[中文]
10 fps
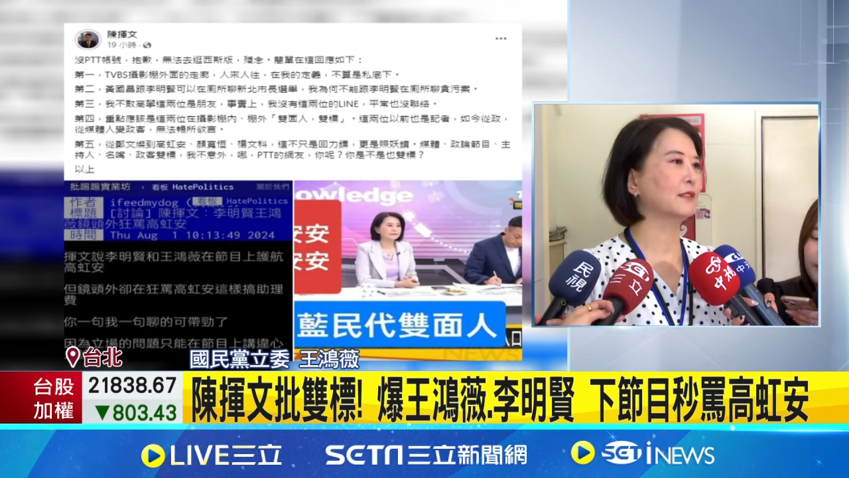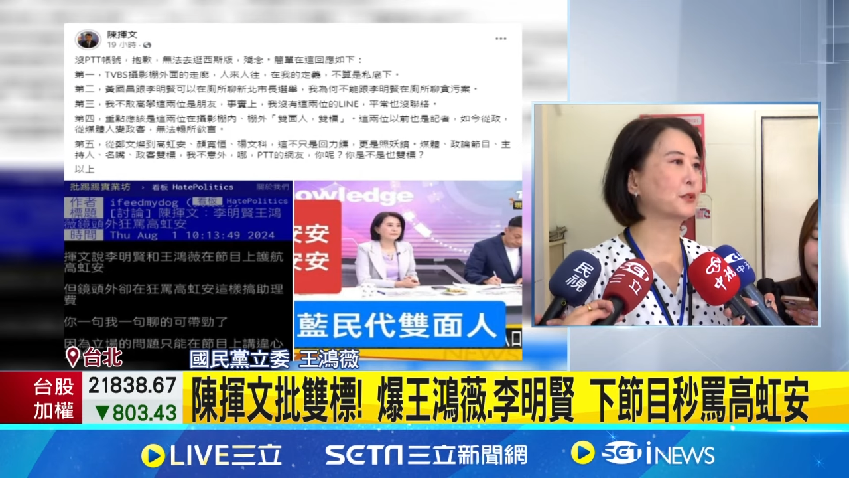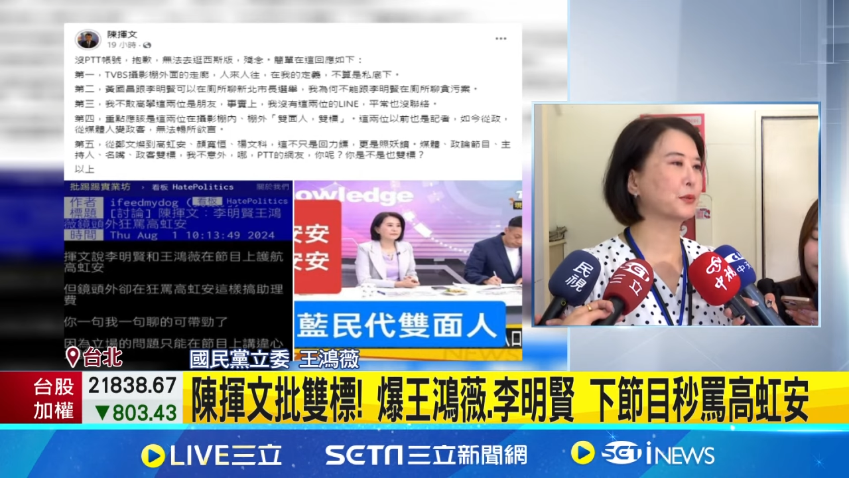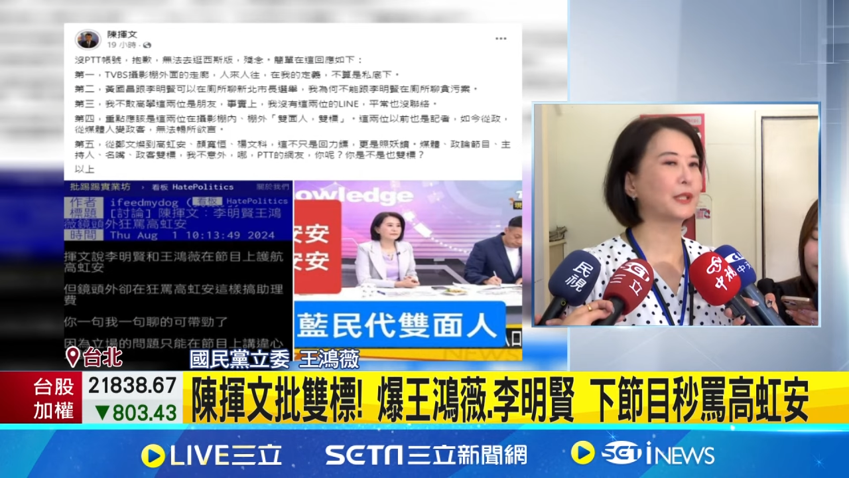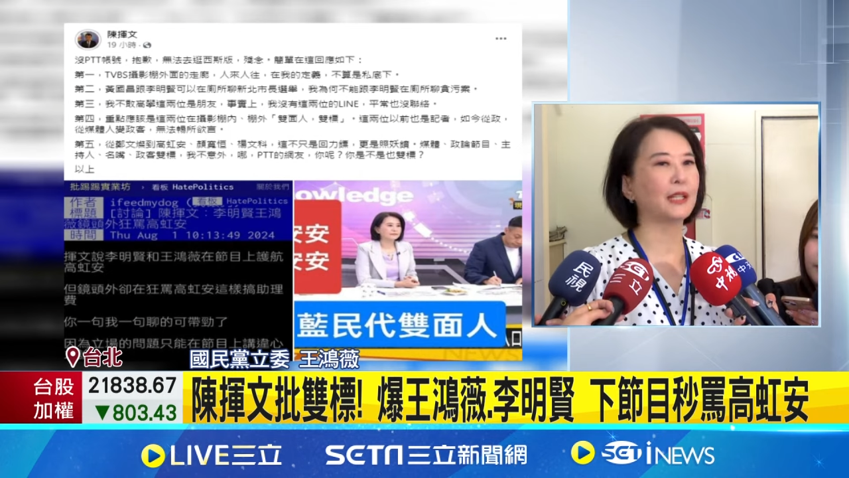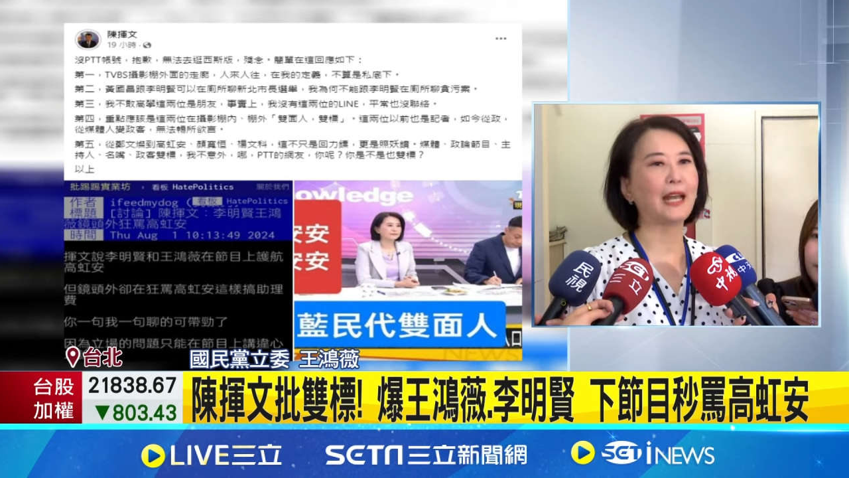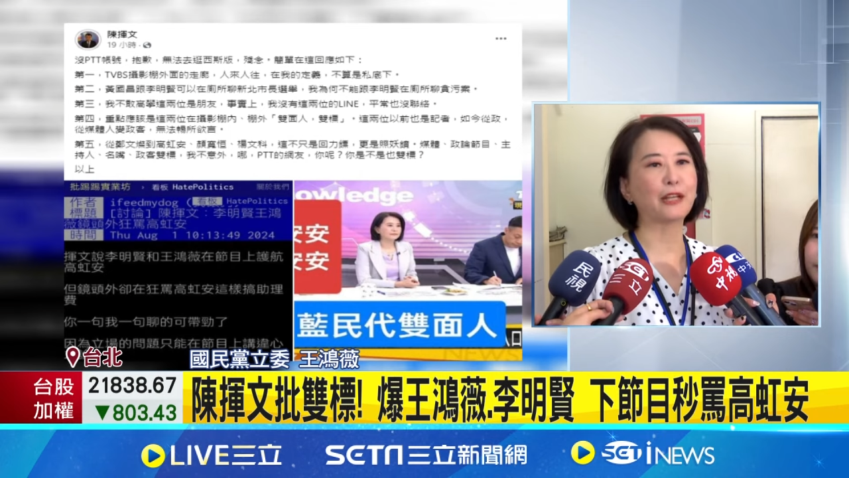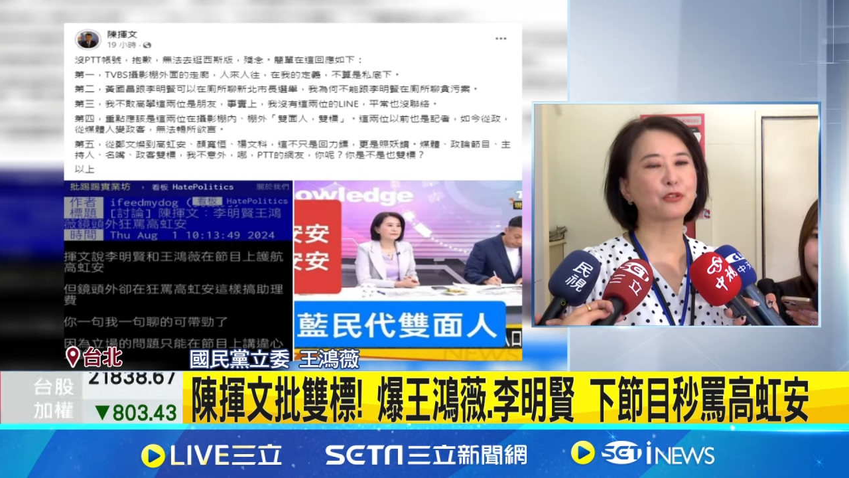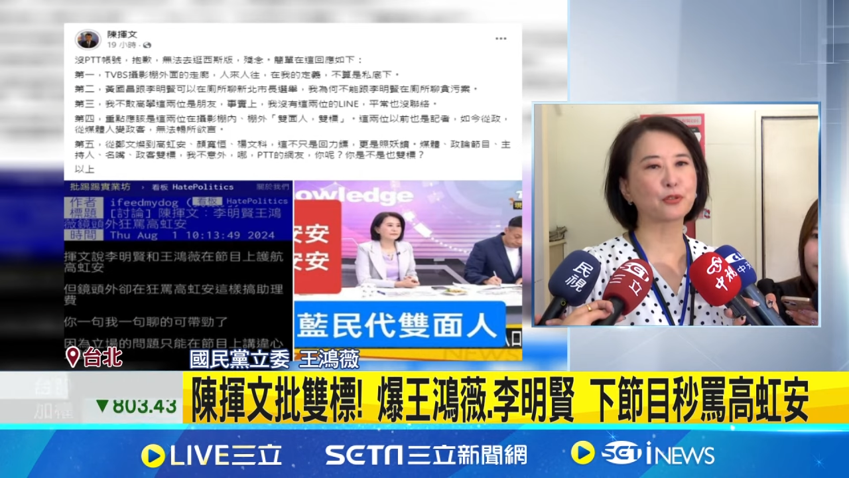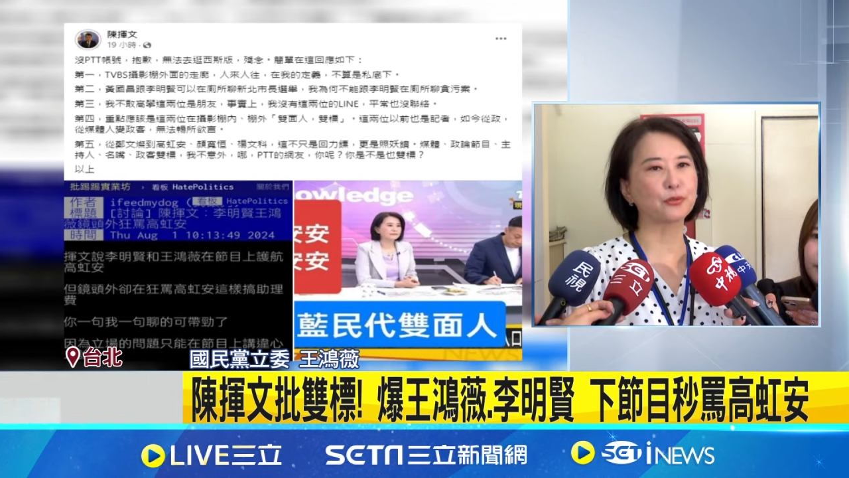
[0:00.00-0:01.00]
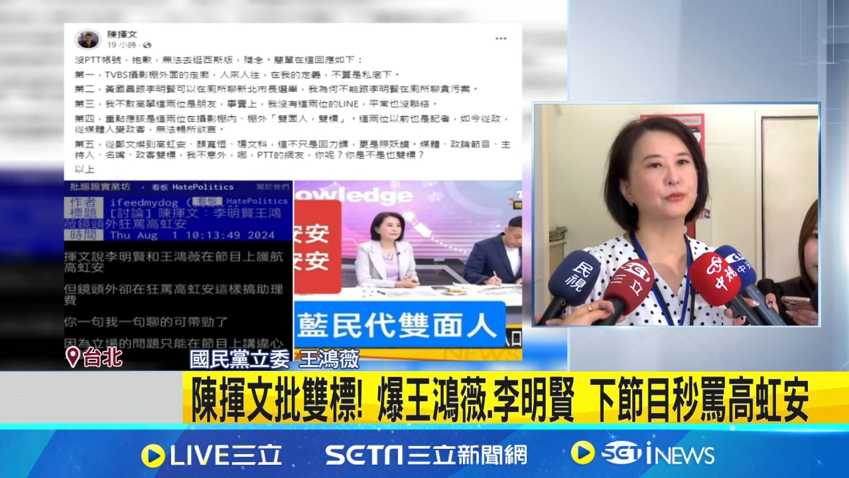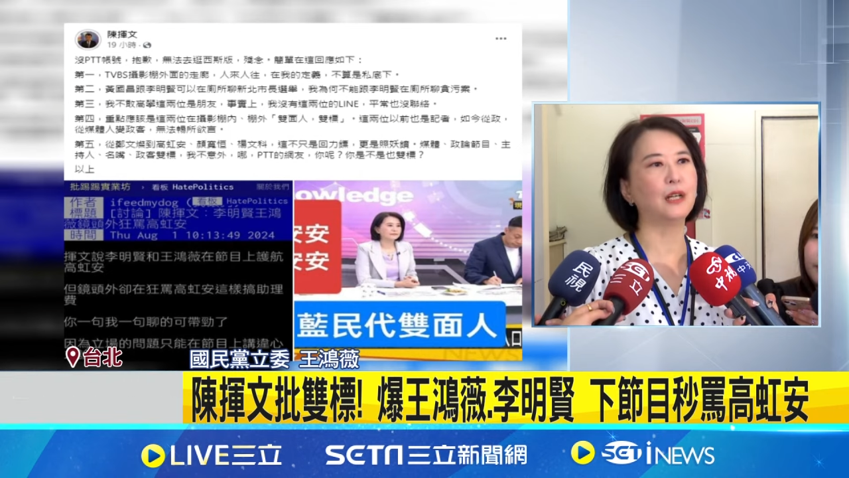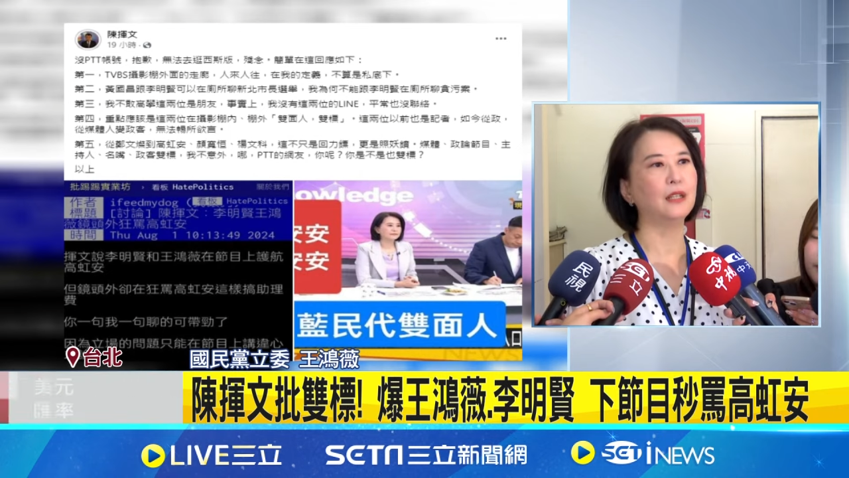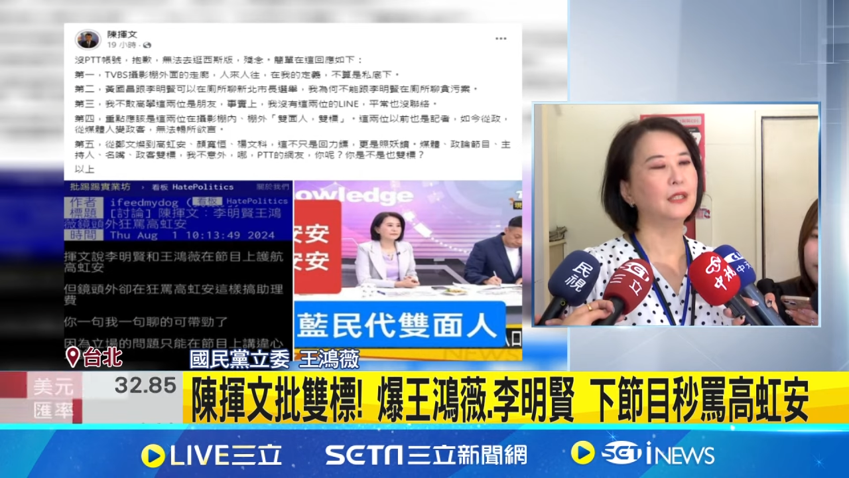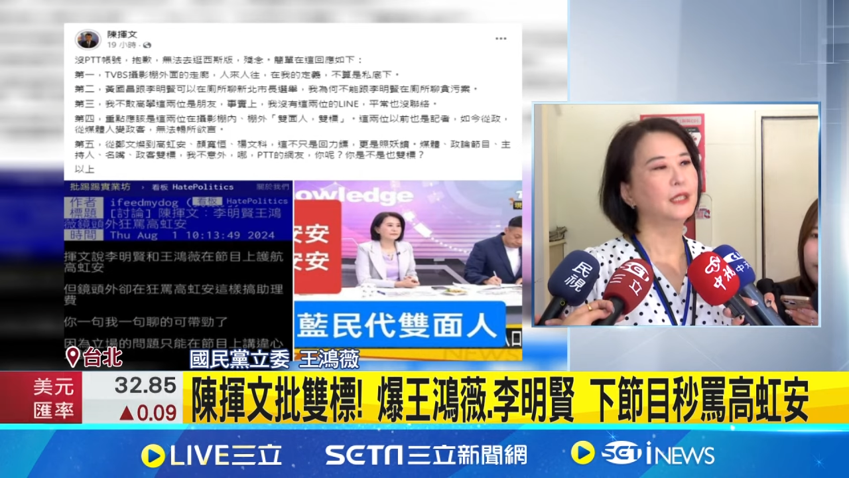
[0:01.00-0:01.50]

助理来出啊。